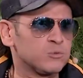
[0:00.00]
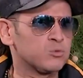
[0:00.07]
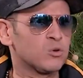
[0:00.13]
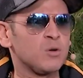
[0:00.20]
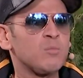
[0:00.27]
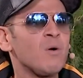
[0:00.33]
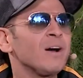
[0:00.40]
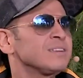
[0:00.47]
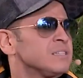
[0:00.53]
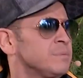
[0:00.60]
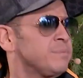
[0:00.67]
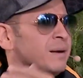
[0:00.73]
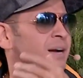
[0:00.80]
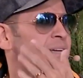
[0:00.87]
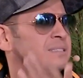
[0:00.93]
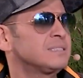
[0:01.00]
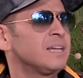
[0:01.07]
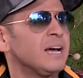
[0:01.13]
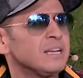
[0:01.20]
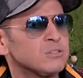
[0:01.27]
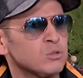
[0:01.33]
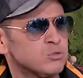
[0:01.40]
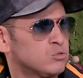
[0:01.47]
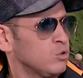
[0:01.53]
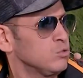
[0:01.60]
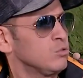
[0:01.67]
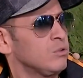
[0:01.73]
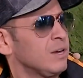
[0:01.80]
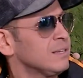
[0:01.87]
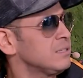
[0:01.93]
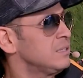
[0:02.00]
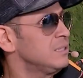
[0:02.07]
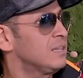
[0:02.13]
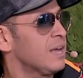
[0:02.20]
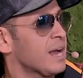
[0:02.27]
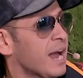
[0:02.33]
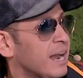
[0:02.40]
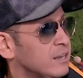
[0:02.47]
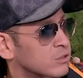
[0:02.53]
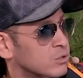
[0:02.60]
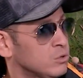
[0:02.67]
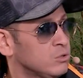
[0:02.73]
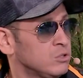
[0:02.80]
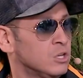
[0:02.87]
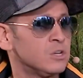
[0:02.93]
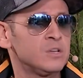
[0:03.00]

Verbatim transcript: ¿cómo haces para cantar esos tonos así tan altos?